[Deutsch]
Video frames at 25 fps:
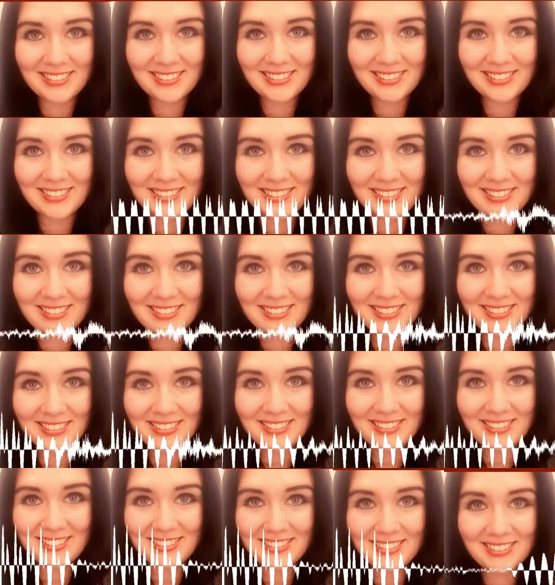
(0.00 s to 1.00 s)
Ja, das heißt,
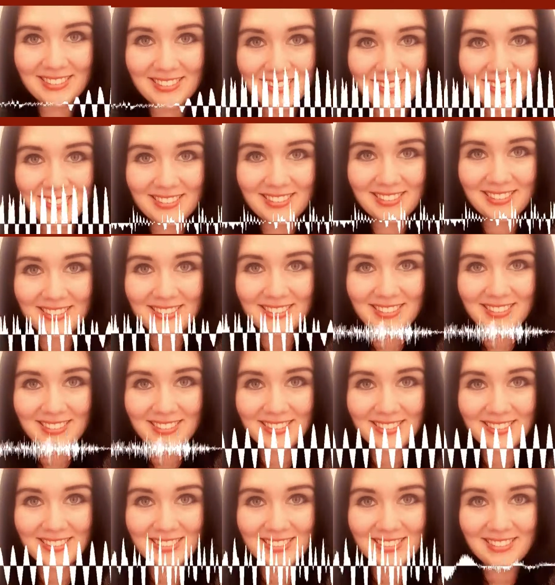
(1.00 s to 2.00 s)
das hat für mich eine
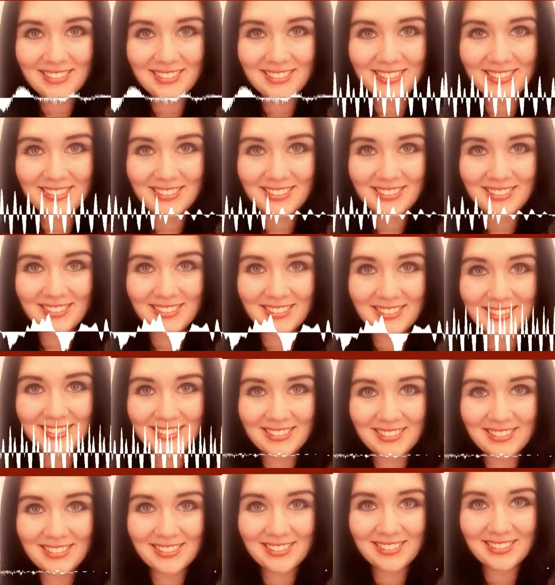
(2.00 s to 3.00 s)
bestimmte
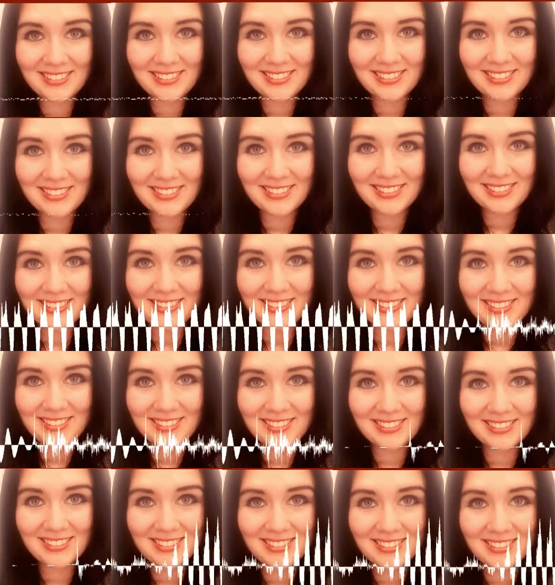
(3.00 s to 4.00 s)
Priorität.
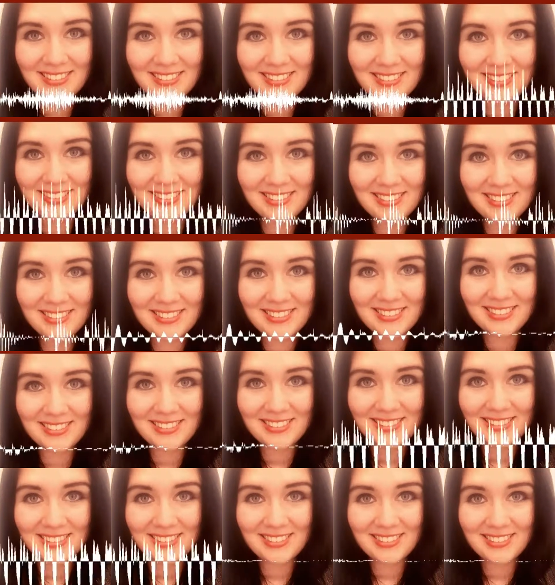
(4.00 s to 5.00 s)
Und du kannst auch einfach
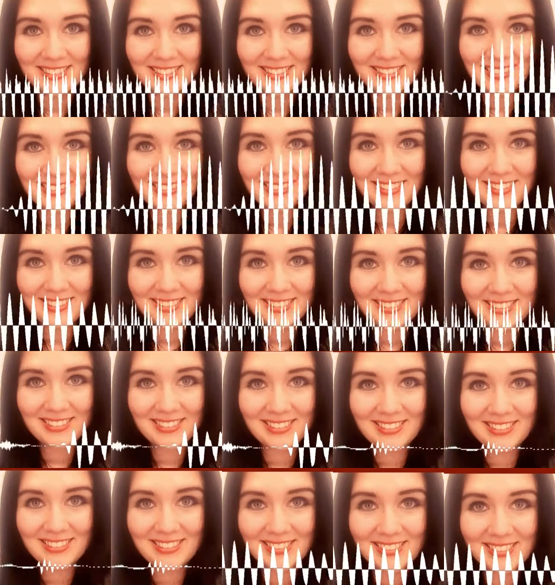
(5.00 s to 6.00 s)
mal, das weiß man
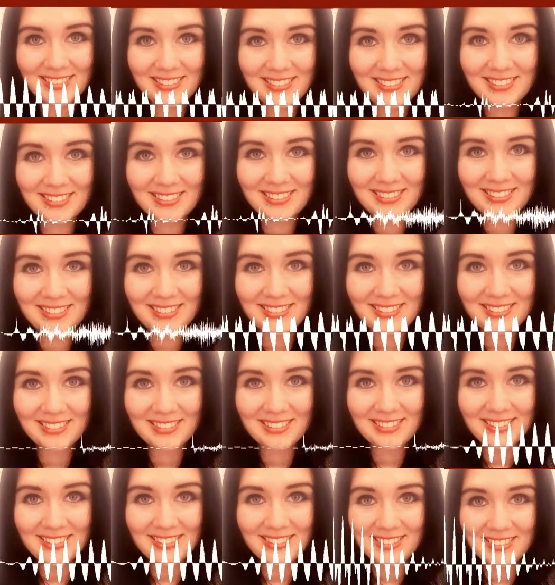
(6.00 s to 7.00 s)
meistens in, äh,
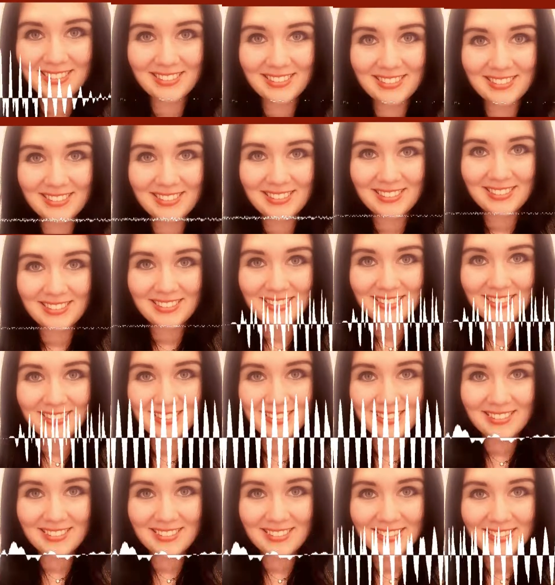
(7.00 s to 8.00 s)
instinktiv, wenn
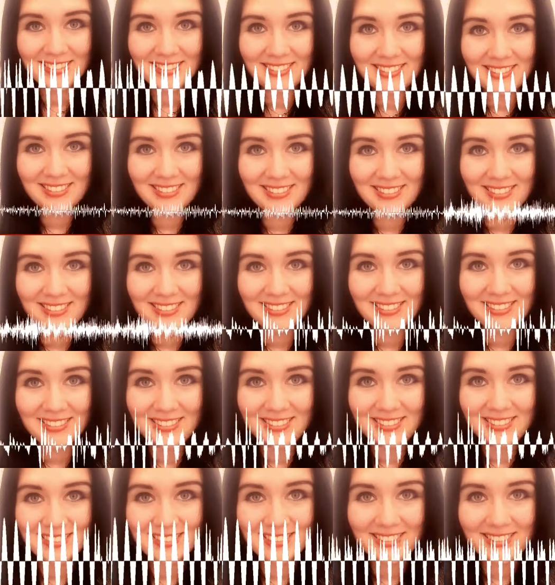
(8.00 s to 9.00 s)
nicht, dann kannst du
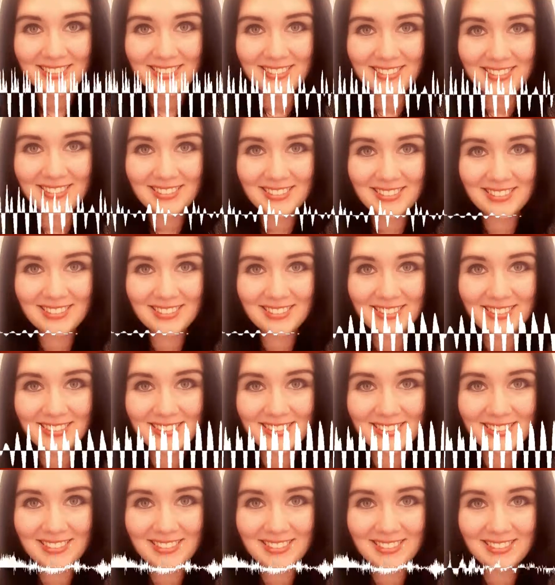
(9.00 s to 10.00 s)
einfach mal äh, die
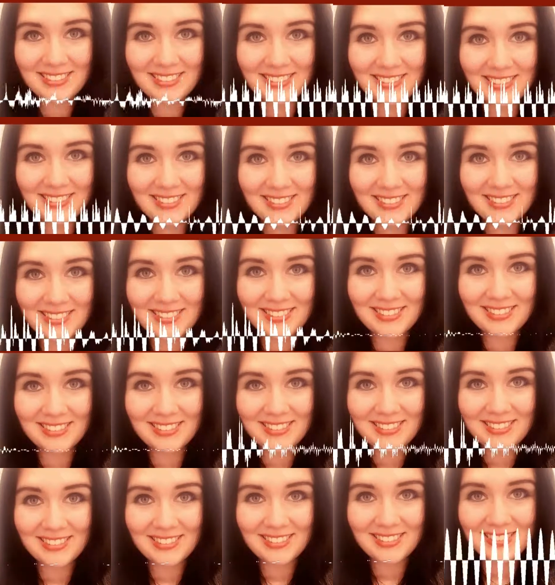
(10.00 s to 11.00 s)
nächsten Tage darauf
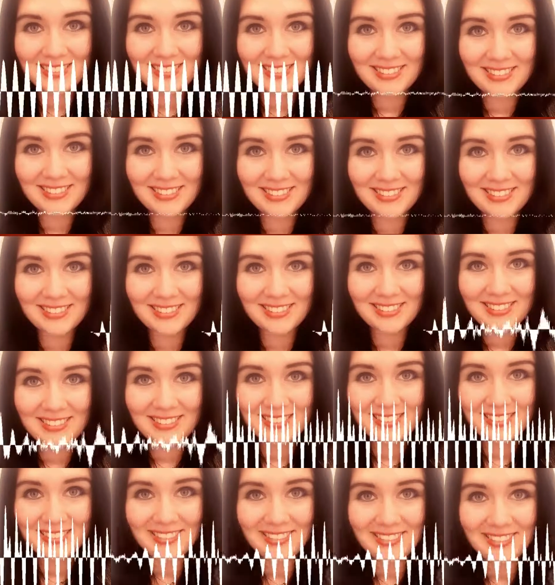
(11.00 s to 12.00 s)
achten,
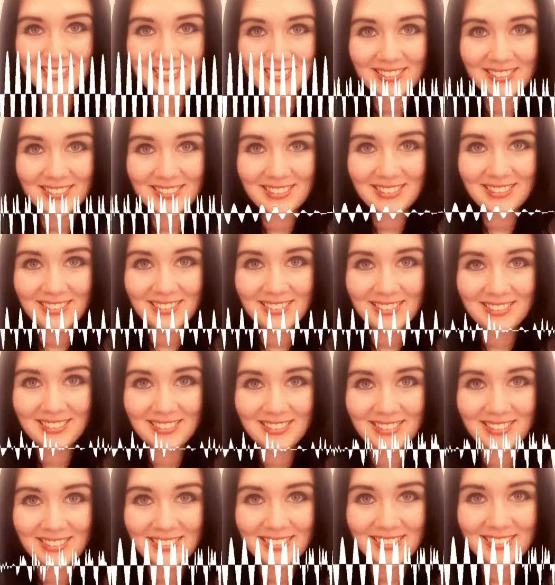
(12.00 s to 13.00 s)
welche Sinne du
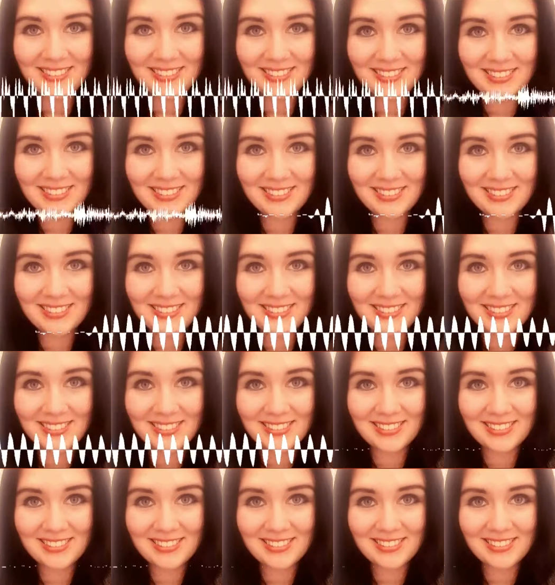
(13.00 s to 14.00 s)
am
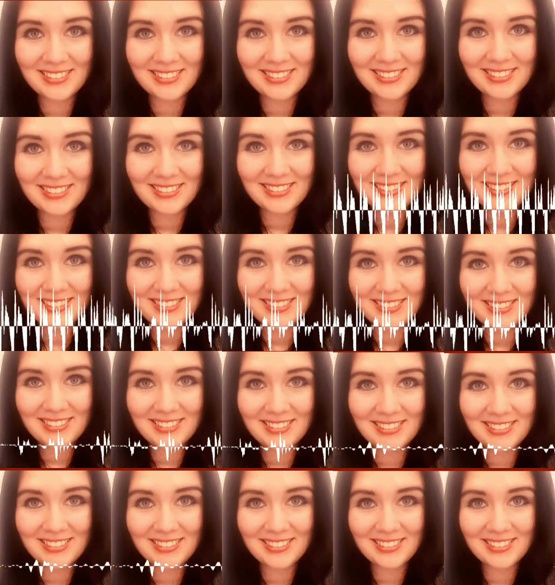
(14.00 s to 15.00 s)
meisten,
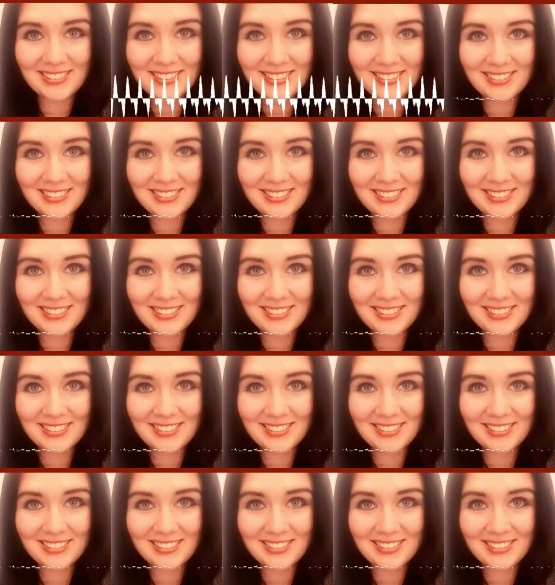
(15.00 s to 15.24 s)
ja, die,